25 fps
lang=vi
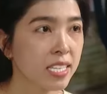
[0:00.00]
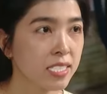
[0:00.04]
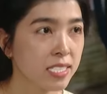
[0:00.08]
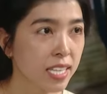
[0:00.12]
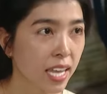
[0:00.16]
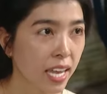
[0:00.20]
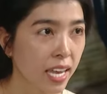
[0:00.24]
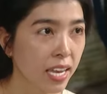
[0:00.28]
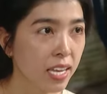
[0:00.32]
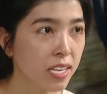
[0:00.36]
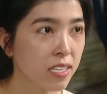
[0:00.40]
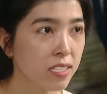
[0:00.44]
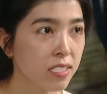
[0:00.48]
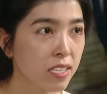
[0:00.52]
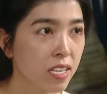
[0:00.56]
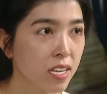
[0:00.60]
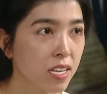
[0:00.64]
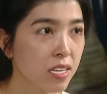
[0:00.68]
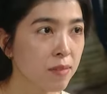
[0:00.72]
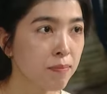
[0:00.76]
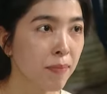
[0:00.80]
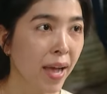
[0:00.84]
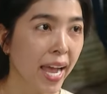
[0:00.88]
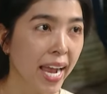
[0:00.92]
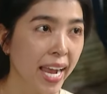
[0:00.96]
chia sẻ là
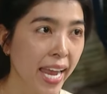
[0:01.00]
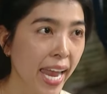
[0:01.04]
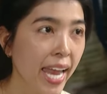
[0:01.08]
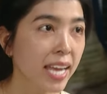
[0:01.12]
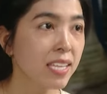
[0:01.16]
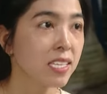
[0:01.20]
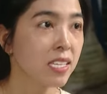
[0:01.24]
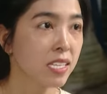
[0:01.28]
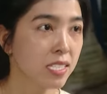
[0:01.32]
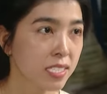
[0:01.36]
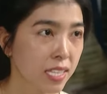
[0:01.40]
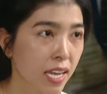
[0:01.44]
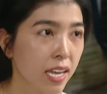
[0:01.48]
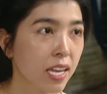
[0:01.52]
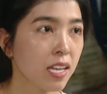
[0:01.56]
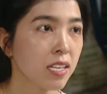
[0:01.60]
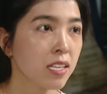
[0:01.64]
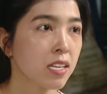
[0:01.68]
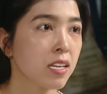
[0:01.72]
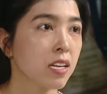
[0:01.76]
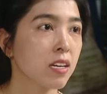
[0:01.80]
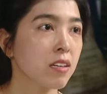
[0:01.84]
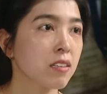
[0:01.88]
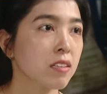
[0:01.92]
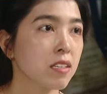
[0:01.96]
tới bạn khác chia
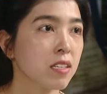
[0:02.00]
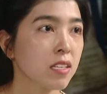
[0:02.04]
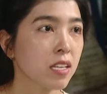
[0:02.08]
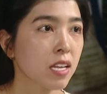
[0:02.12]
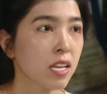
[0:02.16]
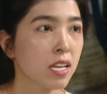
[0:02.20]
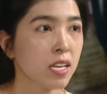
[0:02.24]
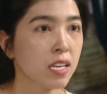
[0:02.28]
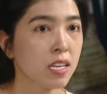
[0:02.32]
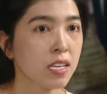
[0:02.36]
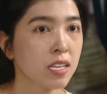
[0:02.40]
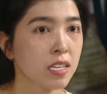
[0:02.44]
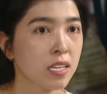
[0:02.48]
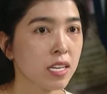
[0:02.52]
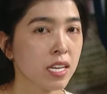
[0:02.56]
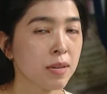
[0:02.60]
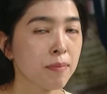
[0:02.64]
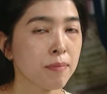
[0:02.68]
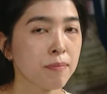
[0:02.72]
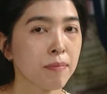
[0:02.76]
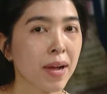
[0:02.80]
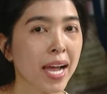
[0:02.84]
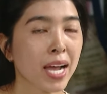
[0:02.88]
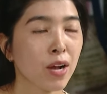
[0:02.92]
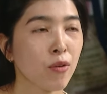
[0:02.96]
sẻ vậy đó. Thì
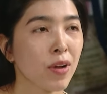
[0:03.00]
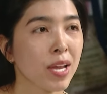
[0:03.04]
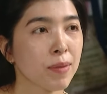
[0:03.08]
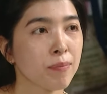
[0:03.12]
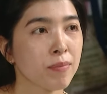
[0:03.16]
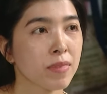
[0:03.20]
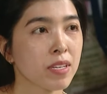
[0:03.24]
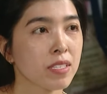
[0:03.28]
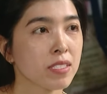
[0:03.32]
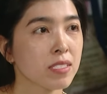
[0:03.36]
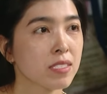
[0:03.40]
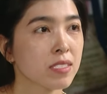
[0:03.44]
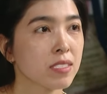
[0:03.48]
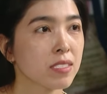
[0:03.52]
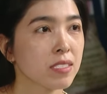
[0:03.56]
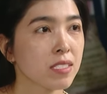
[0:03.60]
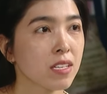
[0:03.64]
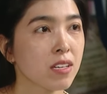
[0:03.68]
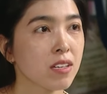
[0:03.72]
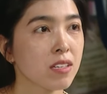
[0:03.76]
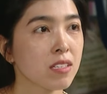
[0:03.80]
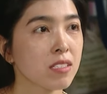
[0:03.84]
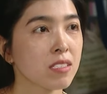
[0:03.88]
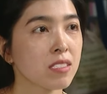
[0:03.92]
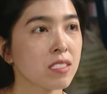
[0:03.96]
cái bài của em
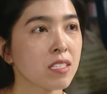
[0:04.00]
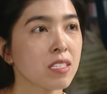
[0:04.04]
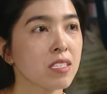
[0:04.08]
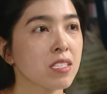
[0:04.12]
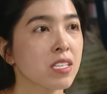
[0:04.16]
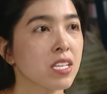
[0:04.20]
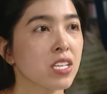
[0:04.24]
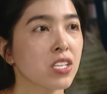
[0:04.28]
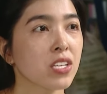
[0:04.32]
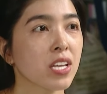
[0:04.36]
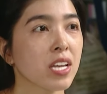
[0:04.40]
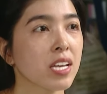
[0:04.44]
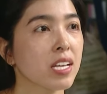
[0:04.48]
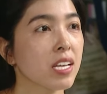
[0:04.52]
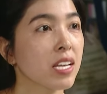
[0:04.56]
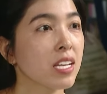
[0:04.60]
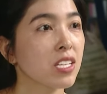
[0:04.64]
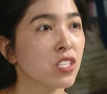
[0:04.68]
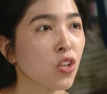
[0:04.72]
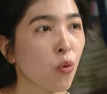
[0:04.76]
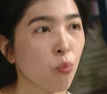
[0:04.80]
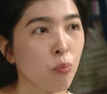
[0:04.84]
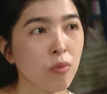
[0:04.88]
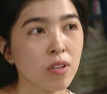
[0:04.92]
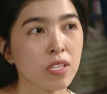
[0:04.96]
nó cứ duy trì
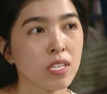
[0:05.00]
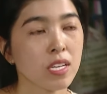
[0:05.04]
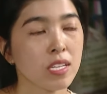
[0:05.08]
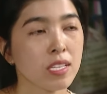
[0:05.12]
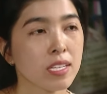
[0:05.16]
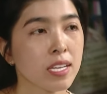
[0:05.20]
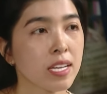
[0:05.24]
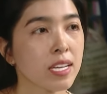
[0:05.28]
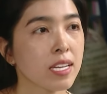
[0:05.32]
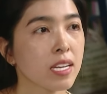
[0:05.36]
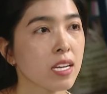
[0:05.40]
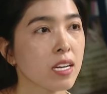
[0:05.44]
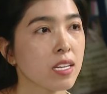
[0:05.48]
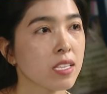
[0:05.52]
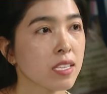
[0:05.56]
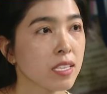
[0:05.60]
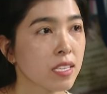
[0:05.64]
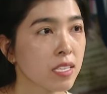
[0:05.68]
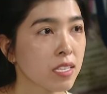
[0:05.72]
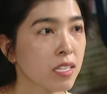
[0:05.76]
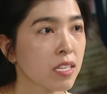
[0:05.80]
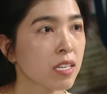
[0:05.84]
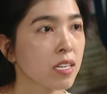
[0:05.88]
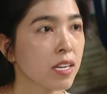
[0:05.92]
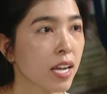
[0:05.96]
liên tục ở trên cái kênh
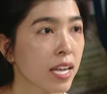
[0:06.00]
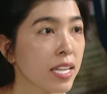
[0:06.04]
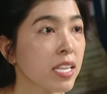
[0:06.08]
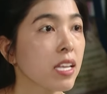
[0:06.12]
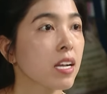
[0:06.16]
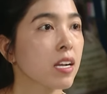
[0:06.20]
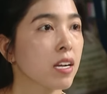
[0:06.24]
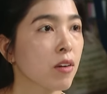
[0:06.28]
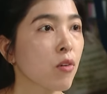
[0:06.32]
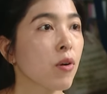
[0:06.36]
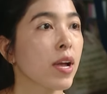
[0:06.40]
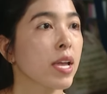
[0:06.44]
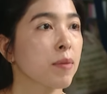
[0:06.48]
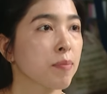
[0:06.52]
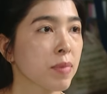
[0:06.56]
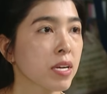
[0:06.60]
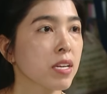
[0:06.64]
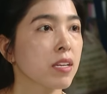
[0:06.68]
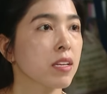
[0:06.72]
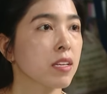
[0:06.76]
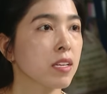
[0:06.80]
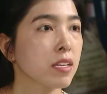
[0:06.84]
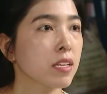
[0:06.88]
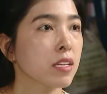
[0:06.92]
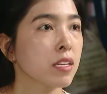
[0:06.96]
cá nhân của em
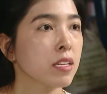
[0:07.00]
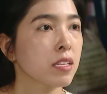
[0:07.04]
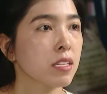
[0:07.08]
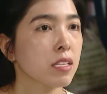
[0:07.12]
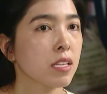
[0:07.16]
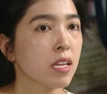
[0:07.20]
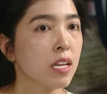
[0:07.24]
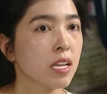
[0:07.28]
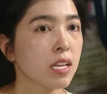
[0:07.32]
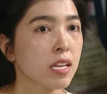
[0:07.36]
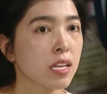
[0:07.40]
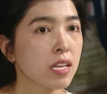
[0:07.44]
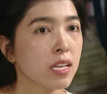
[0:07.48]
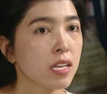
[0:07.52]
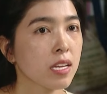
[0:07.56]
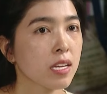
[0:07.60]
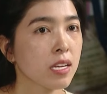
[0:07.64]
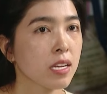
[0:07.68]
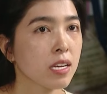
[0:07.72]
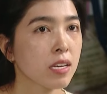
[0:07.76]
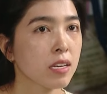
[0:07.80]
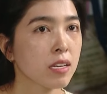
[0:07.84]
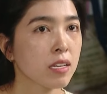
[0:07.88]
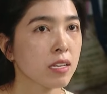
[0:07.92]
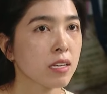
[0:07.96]
á. Thì
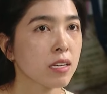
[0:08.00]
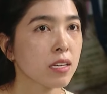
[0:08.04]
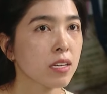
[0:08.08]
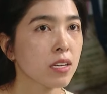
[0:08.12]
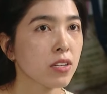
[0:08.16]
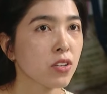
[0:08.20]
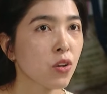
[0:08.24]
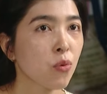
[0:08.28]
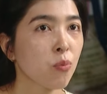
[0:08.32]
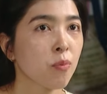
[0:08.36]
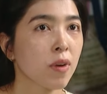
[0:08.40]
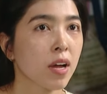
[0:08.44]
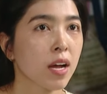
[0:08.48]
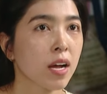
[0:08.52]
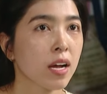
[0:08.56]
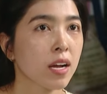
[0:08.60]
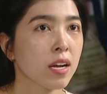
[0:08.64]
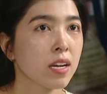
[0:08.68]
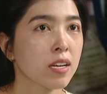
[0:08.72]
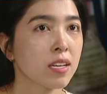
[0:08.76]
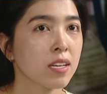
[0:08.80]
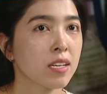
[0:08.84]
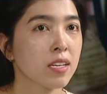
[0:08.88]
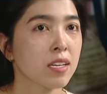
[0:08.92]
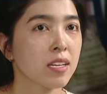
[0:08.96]
nói chung
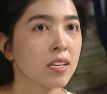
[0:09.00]
là